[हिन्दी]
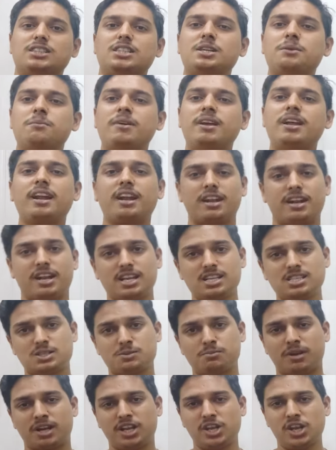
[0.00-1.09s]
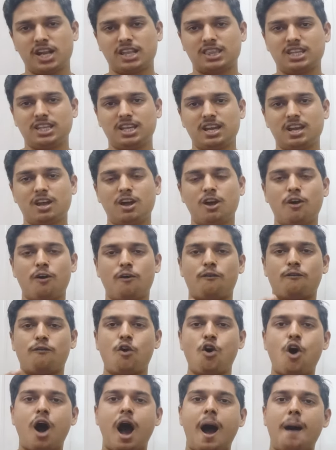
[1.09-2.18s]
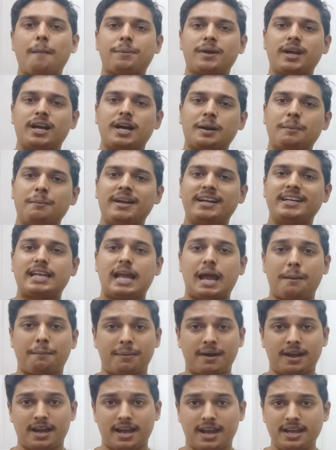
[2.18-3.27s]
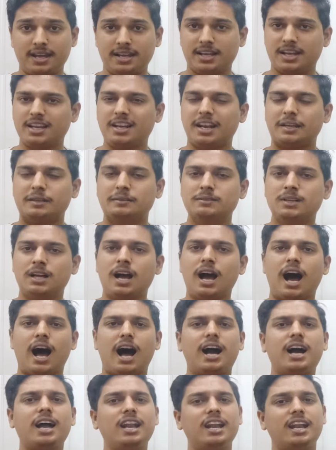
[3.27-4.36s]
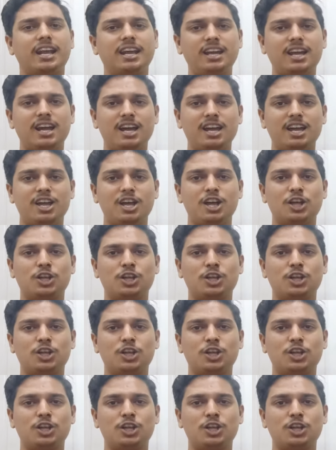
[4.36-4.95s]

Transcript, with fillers: जिनमें रिंग्स बनी रहती है वो आपके घर में टैप है कि नहीं अगर नहीं है